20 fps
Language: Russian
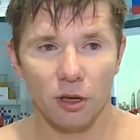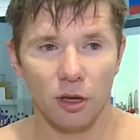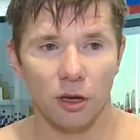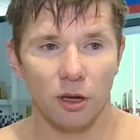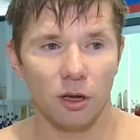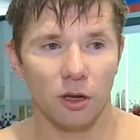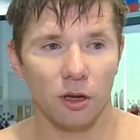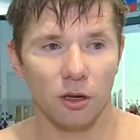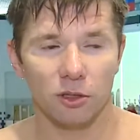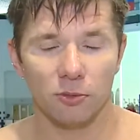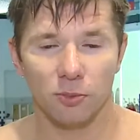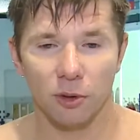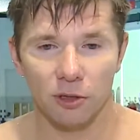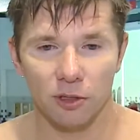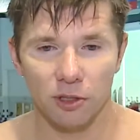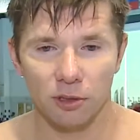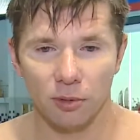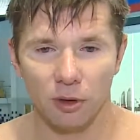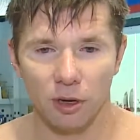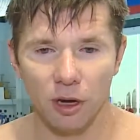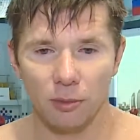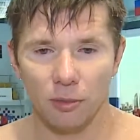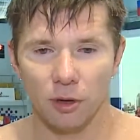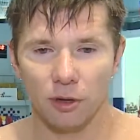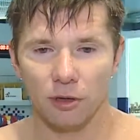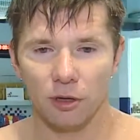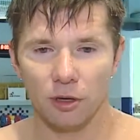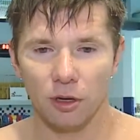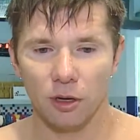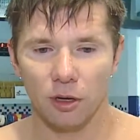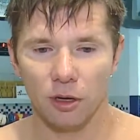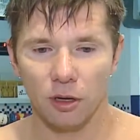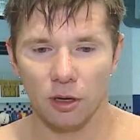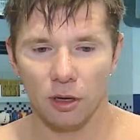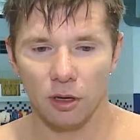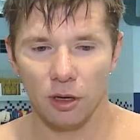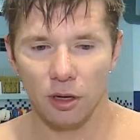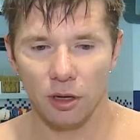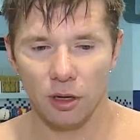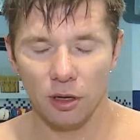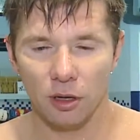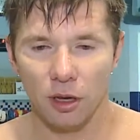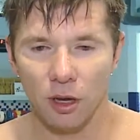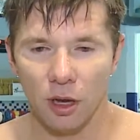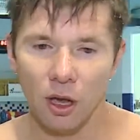Да, спасибо команде э,